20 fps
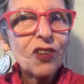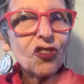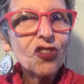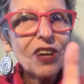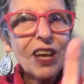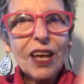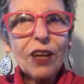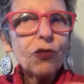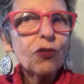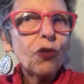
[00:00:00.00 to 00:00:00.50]

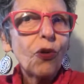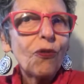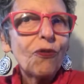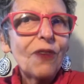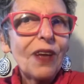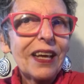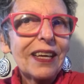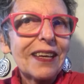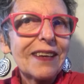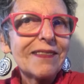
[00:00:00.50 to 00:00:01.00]
de
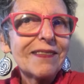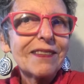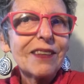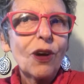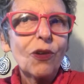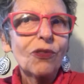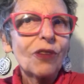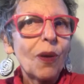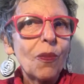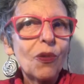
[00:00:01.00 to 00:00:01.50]
resolver a
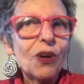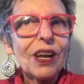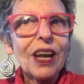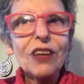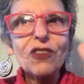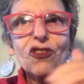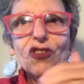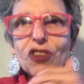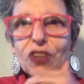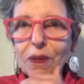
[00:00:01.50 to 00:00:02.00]
questão da
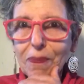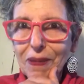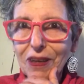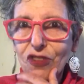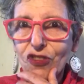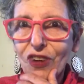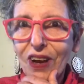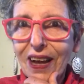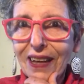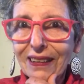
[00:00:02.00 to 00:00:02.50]
moradia
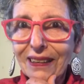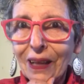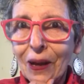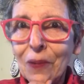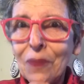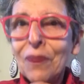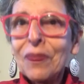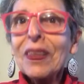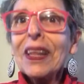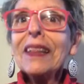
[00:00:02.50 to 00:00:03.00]
imediata,